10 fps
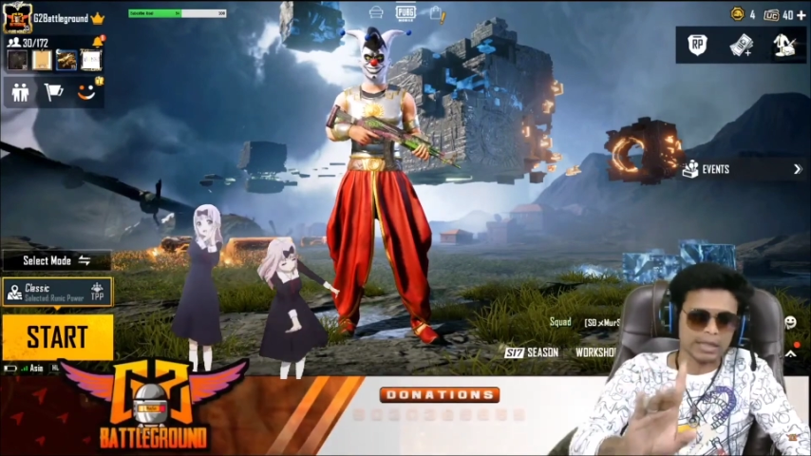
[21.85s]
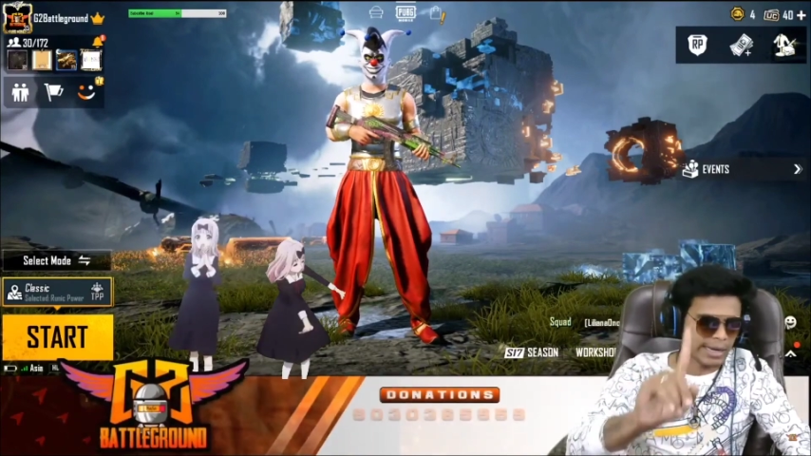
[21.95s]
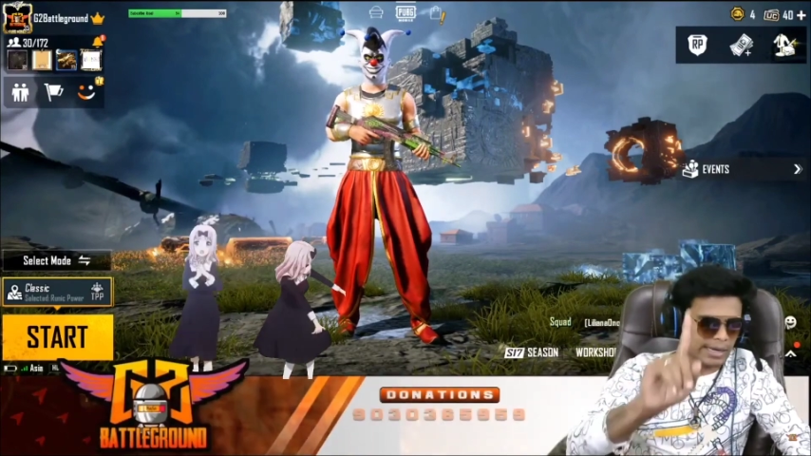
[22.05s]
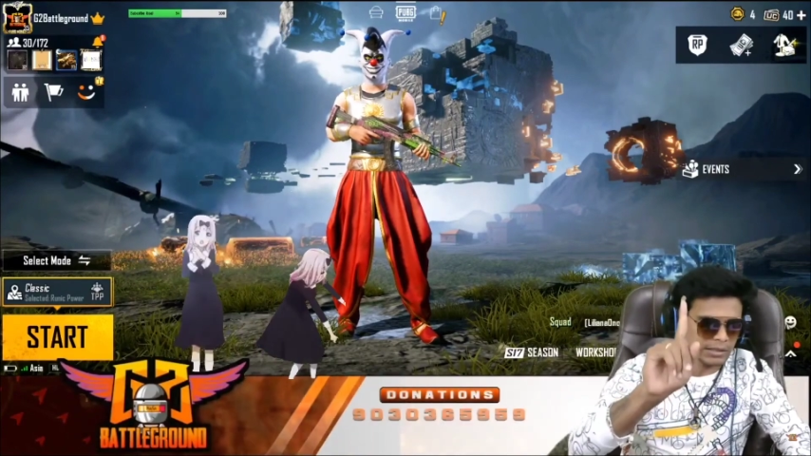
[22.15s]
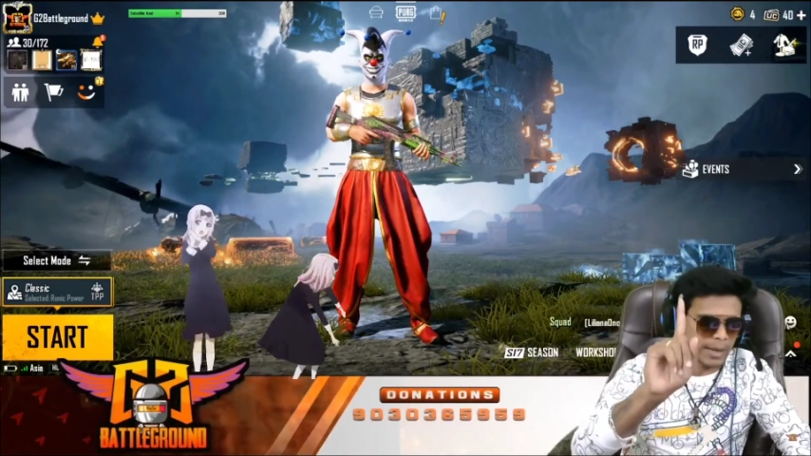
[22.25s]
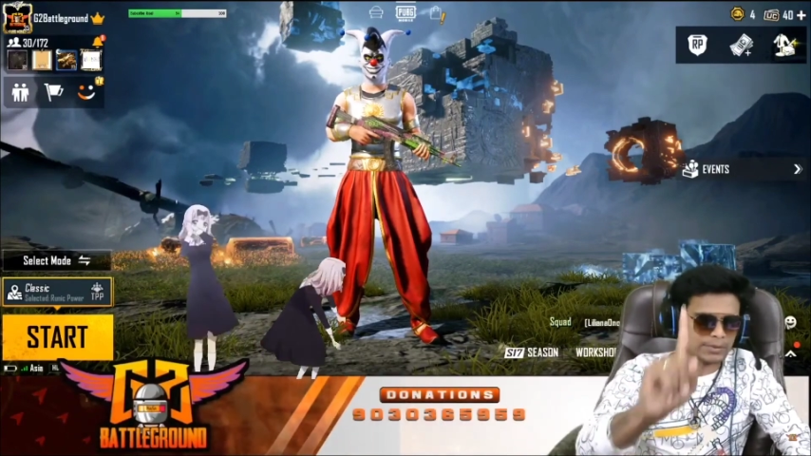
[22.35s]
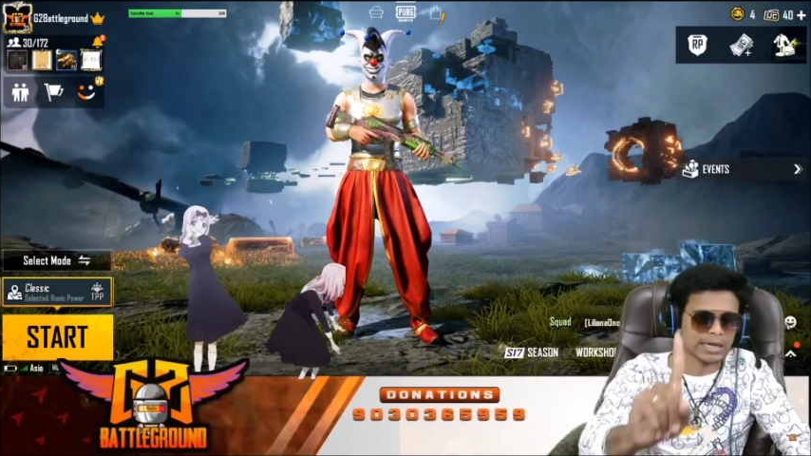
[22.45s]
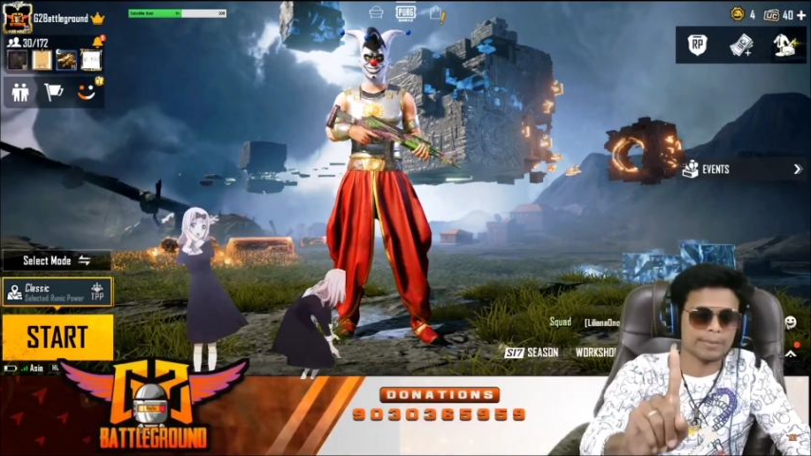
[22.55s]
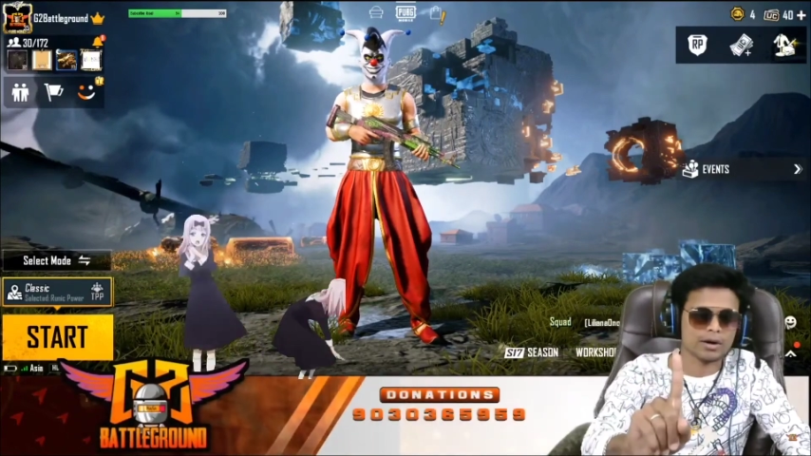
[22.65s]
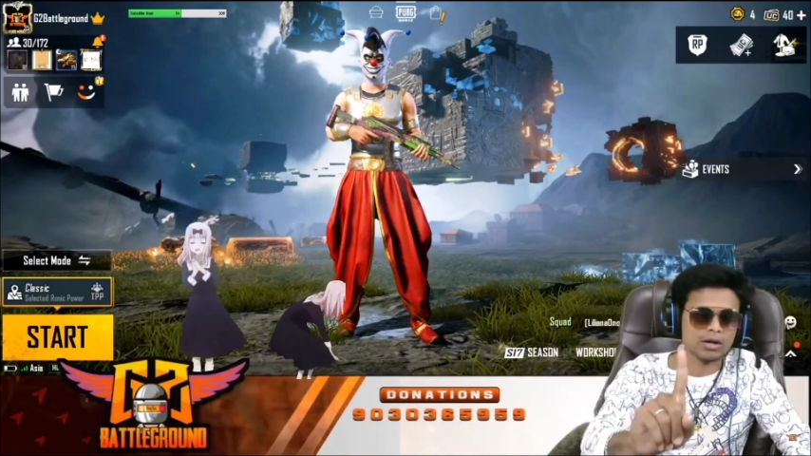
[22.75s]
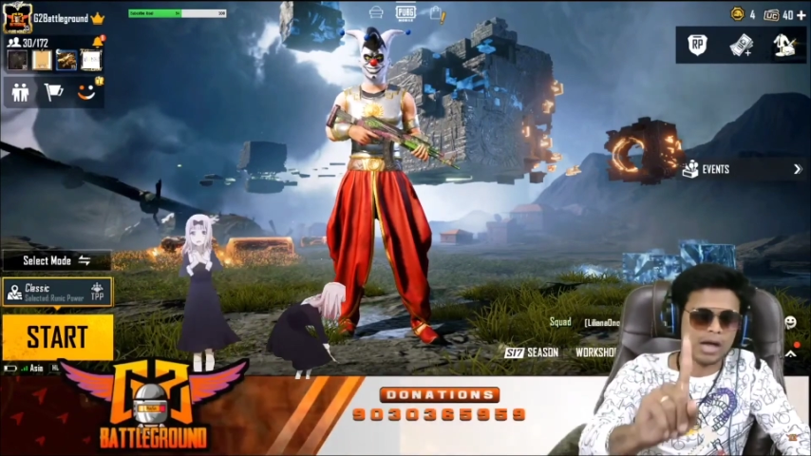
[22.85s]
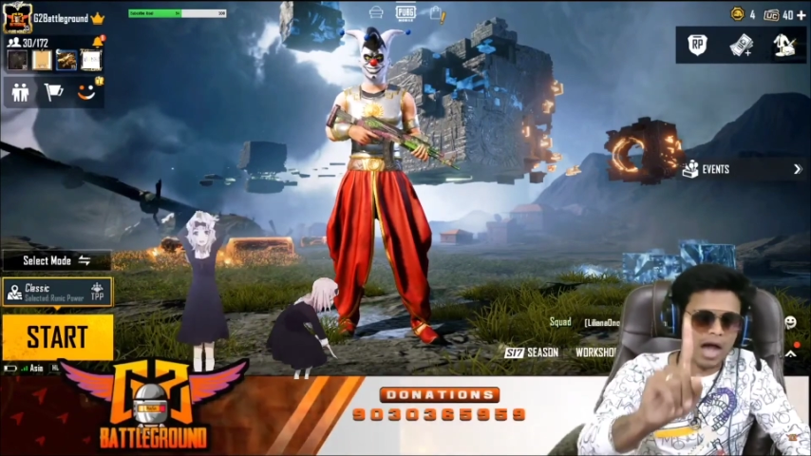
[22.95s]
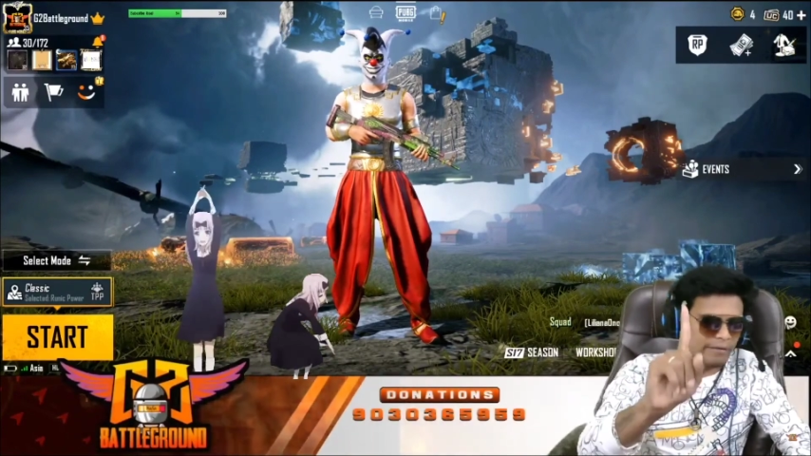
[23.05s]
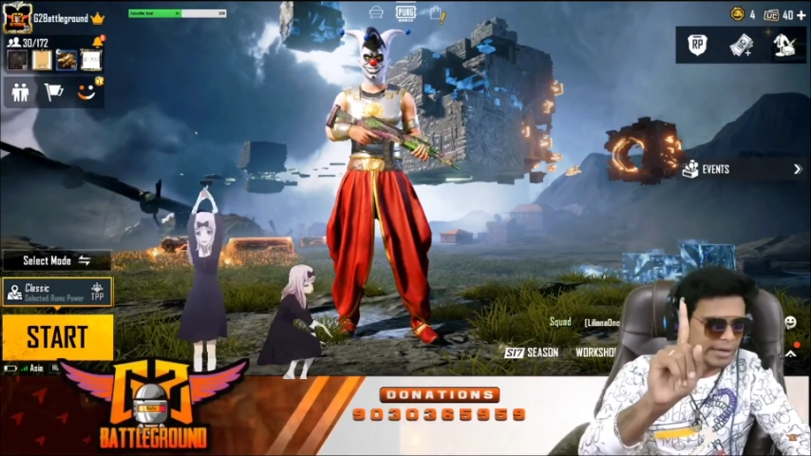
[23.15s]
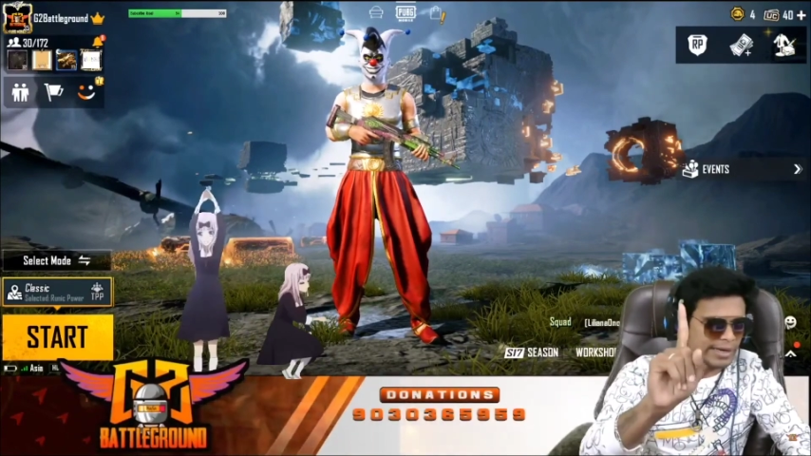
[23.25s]
తనకి సబ్స్క్రైబర్లు
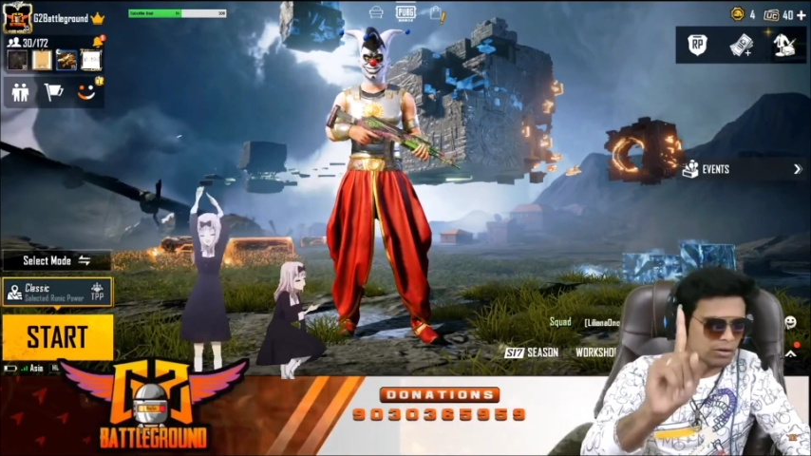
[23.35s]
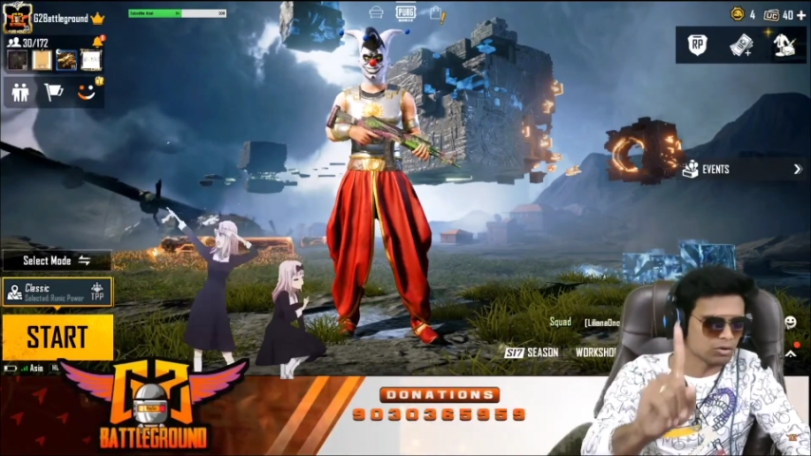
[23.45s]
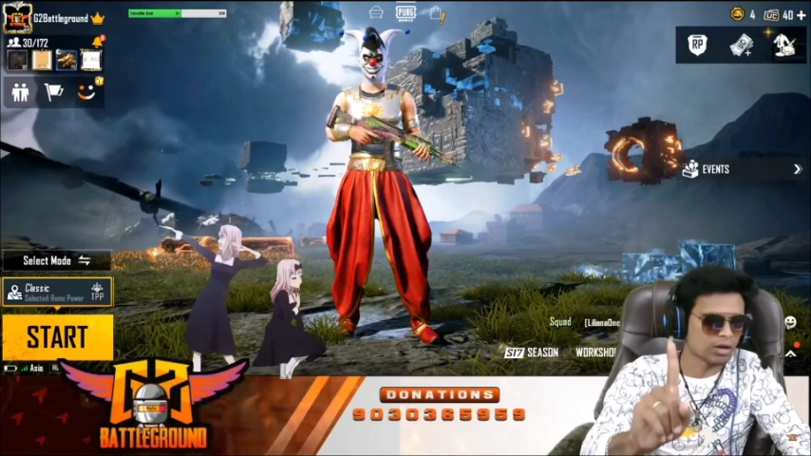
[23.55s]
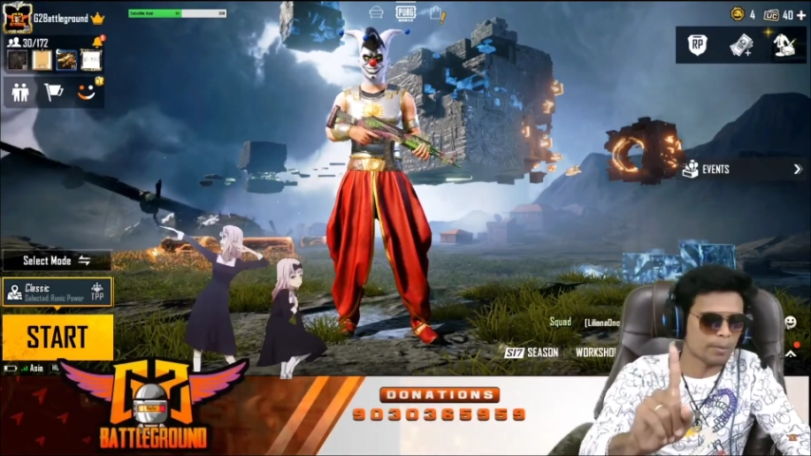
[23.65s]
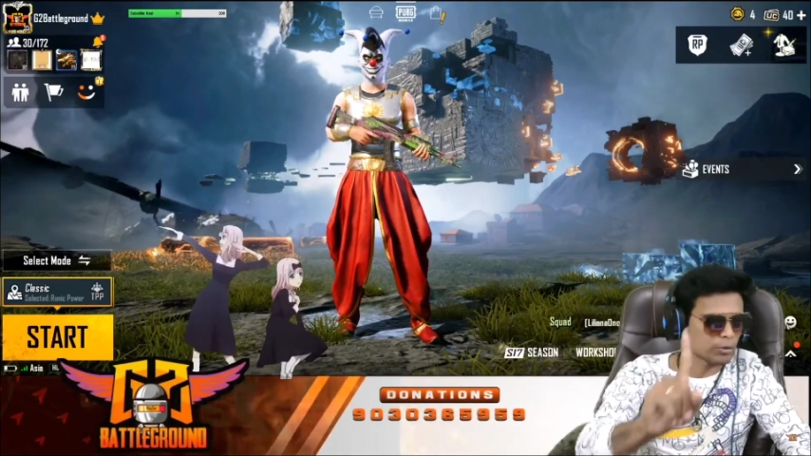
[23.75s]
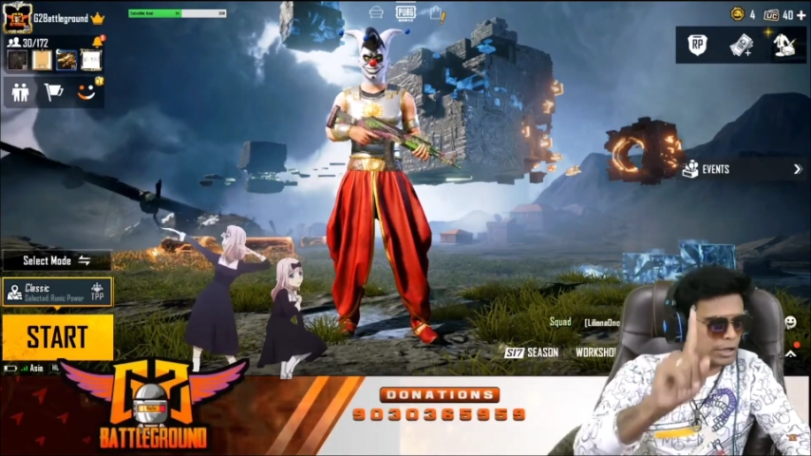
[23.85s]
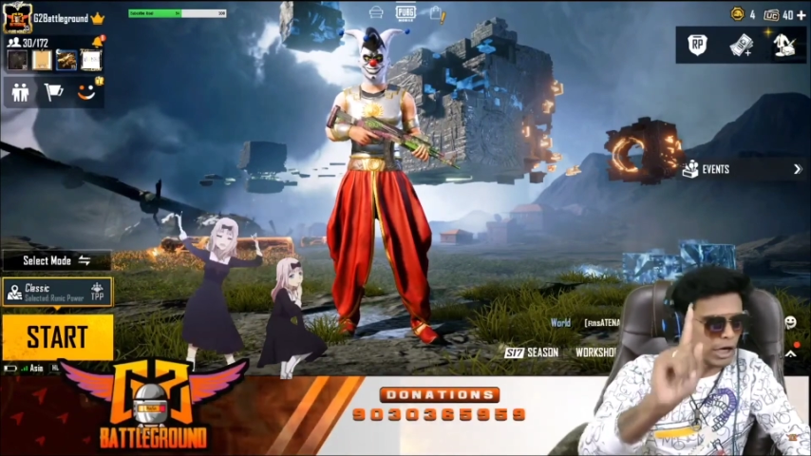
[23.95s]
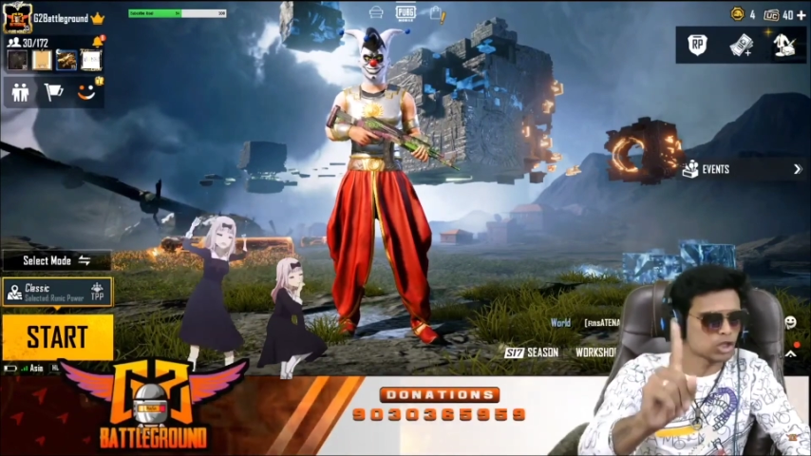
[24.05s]
కావాలి అనుకున్నప్పుడు